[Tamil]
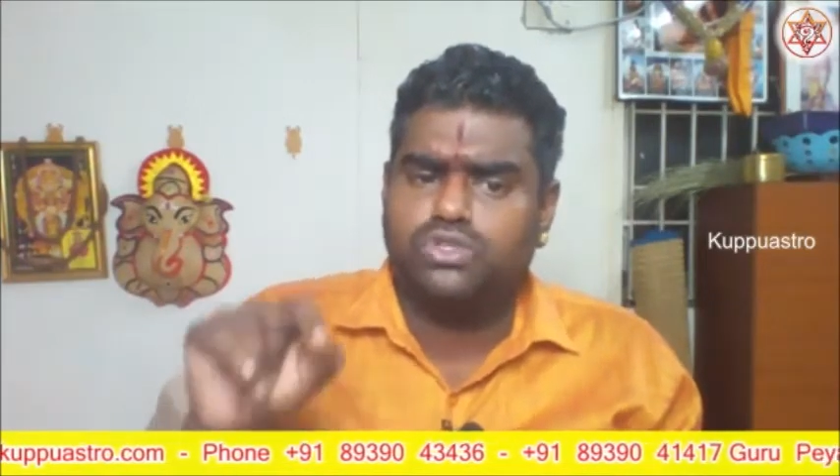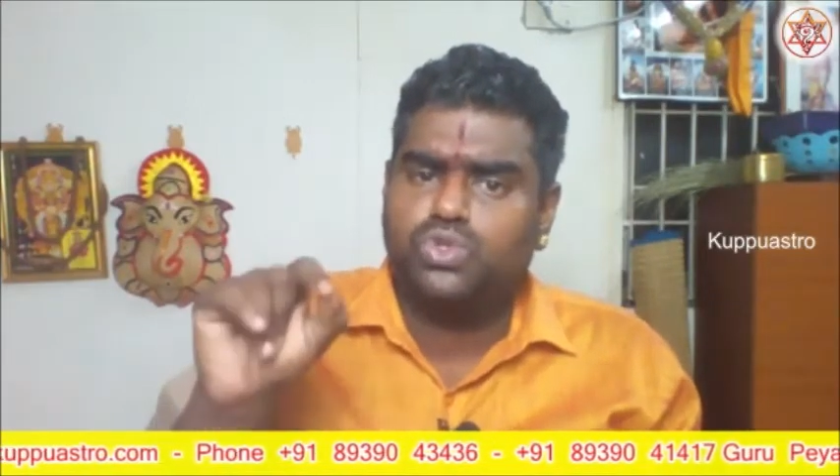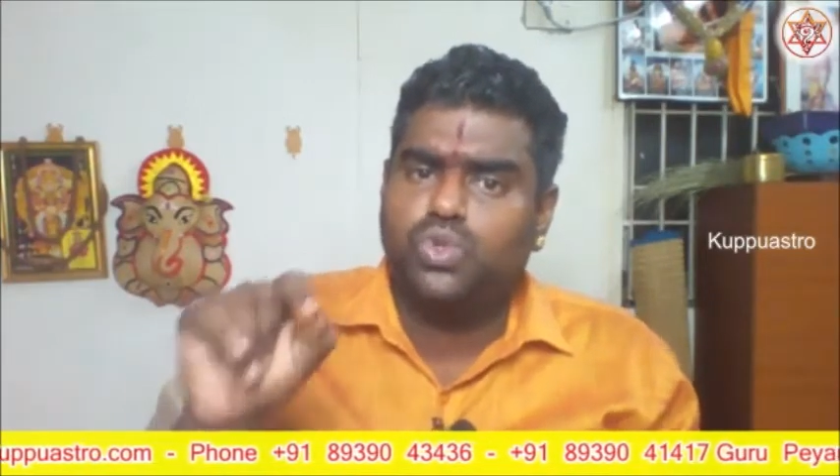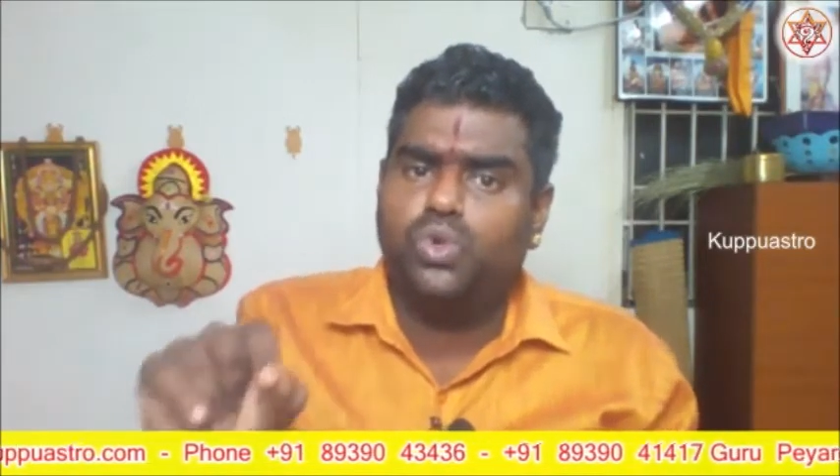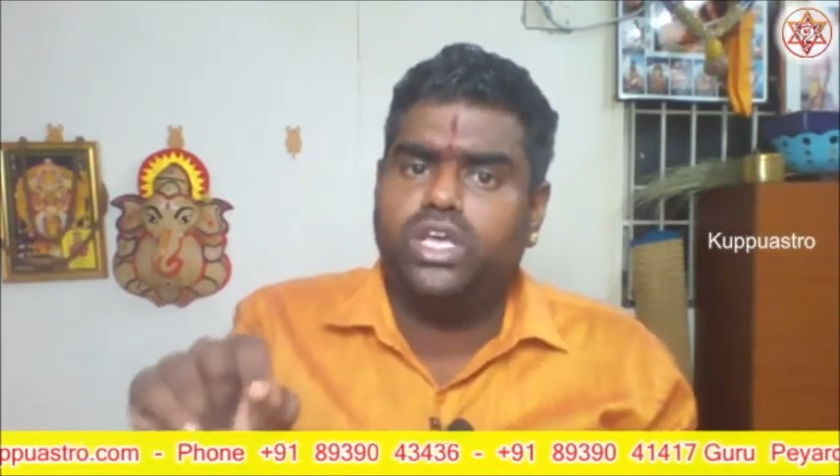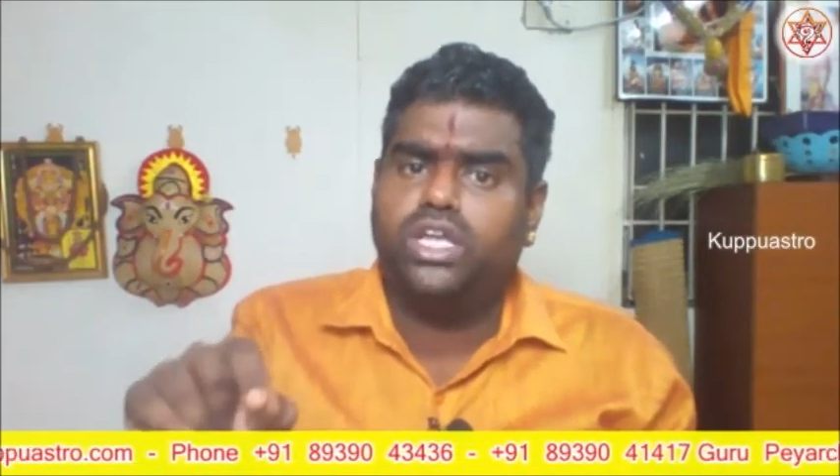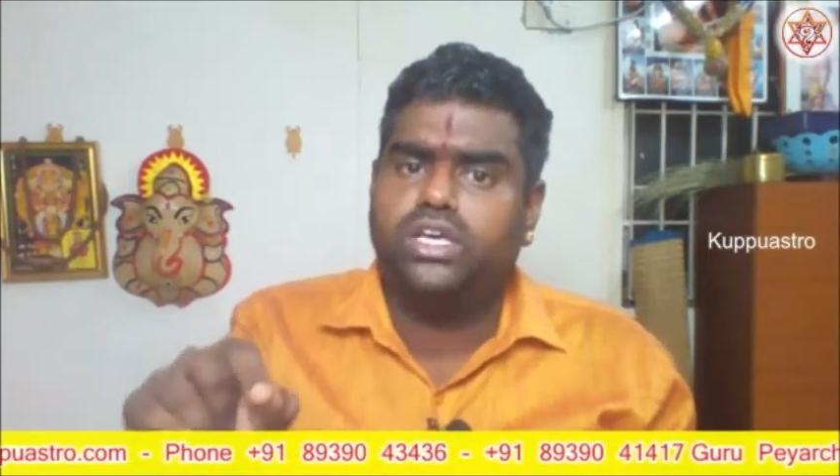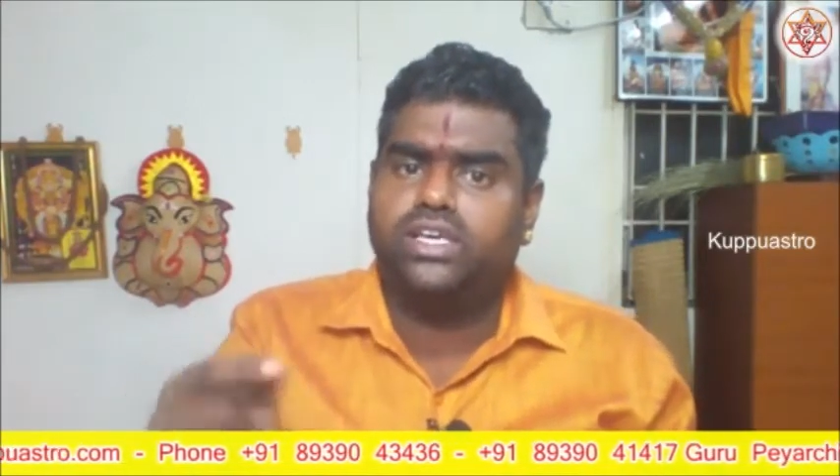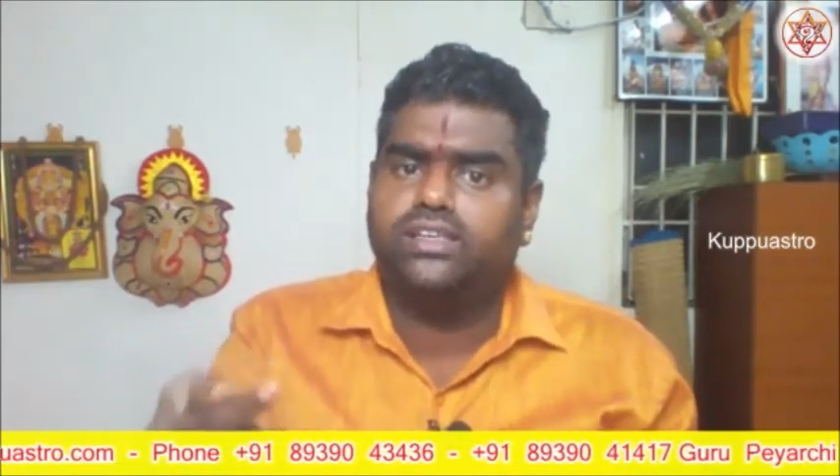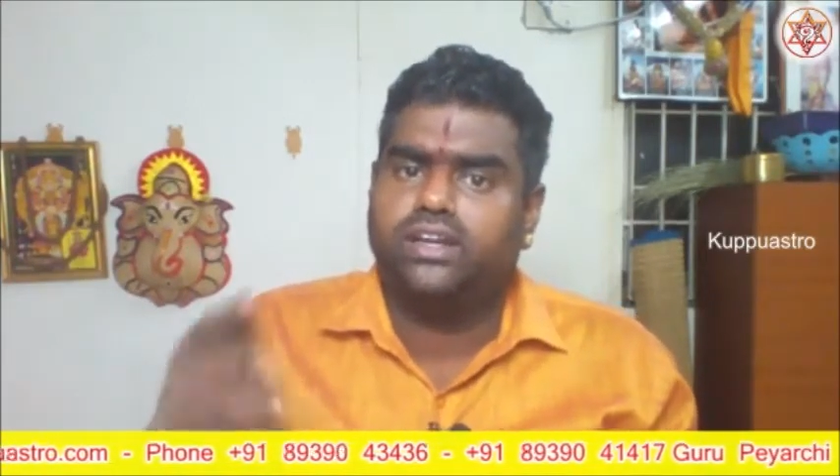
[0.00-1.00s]

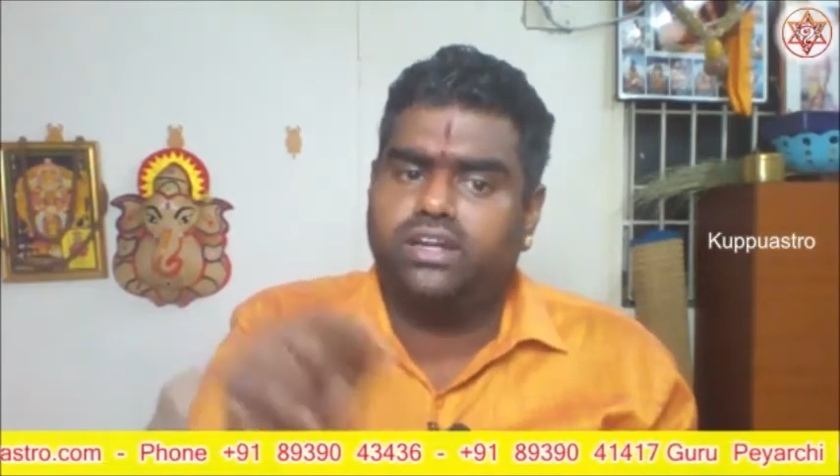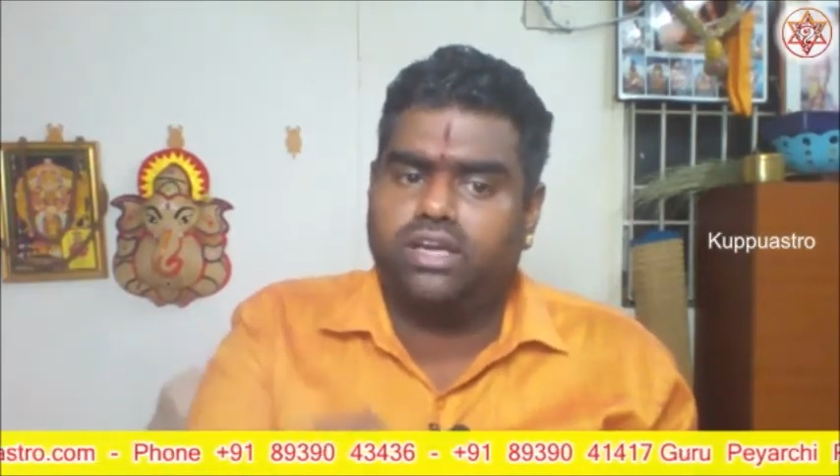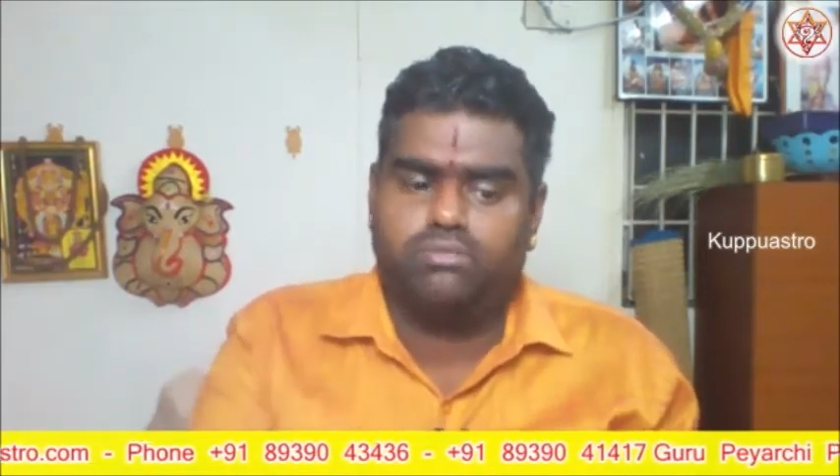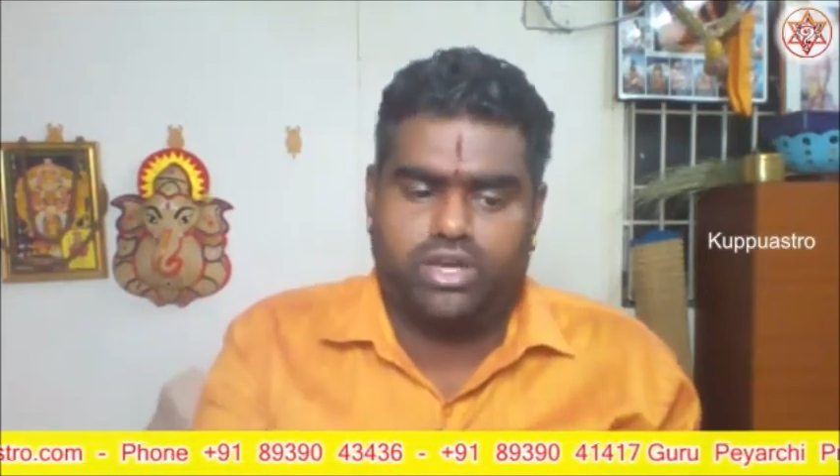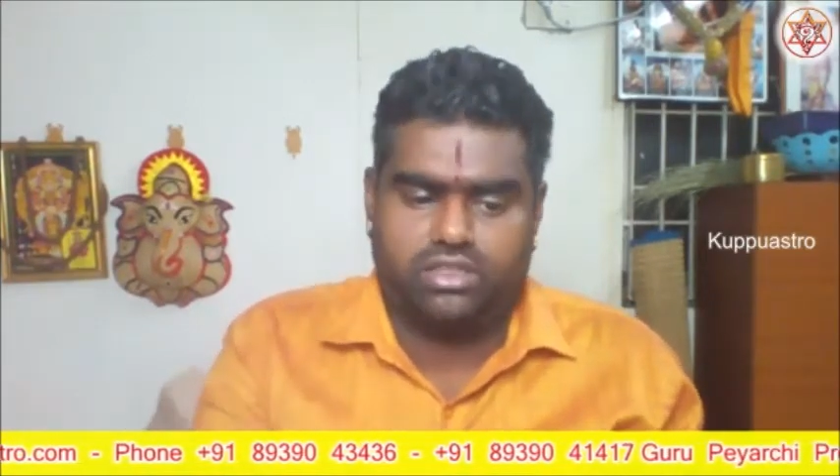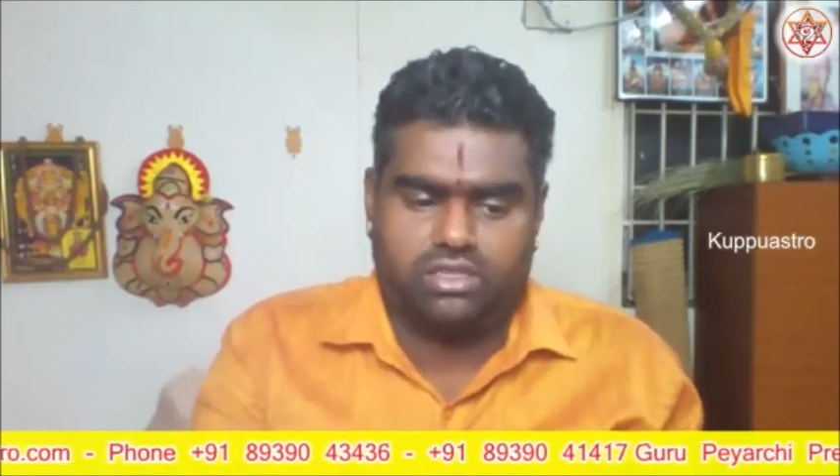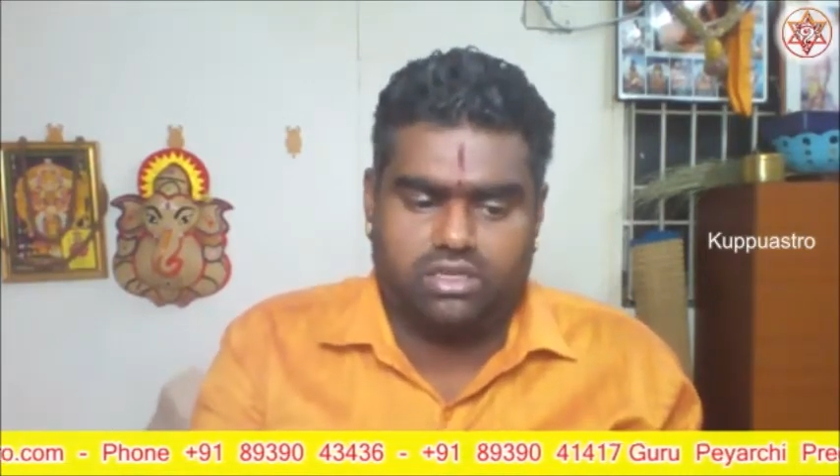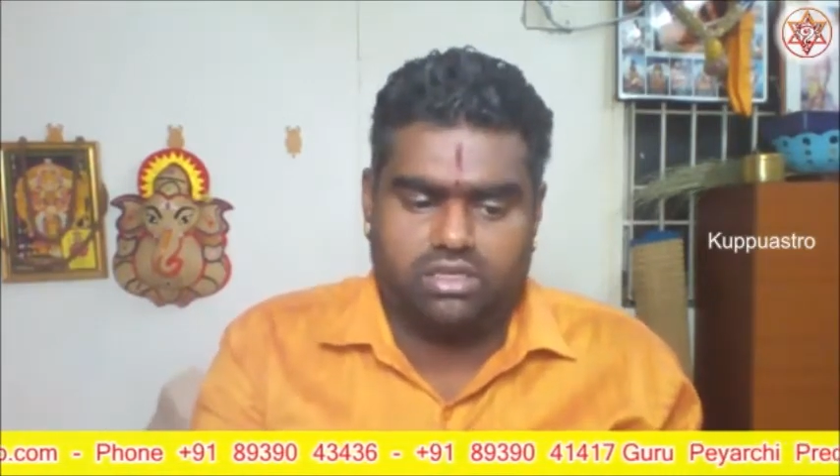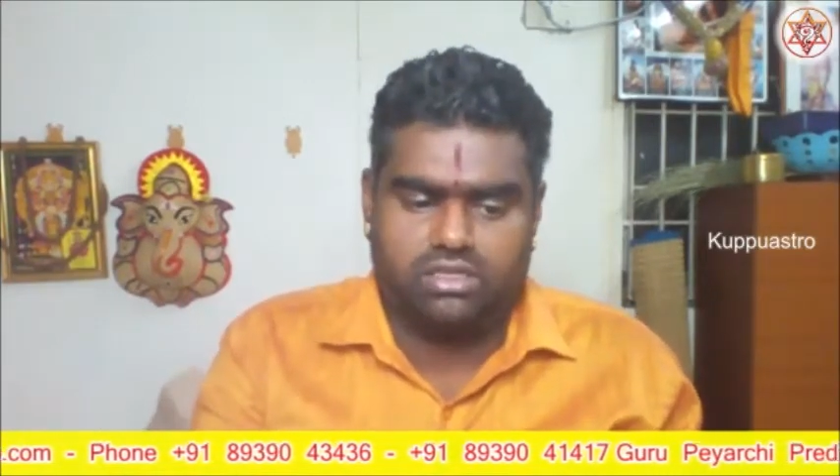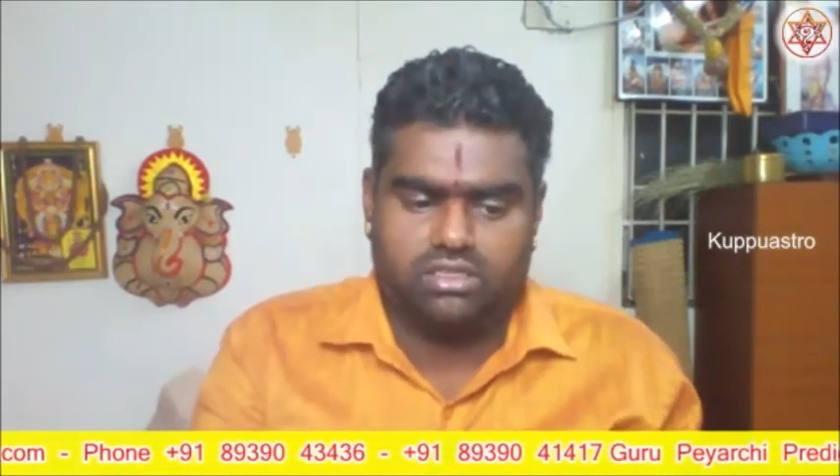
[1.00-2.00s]
சூரியனுக்கு இரண்டாம்
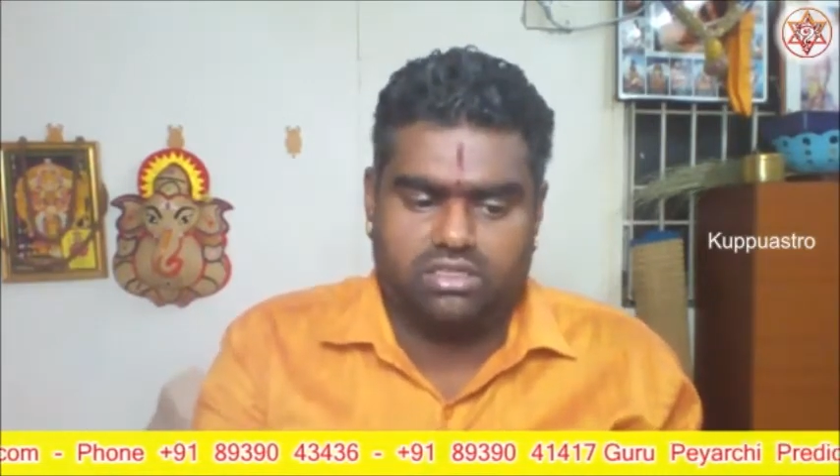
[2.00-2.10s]
இடத்திற்கு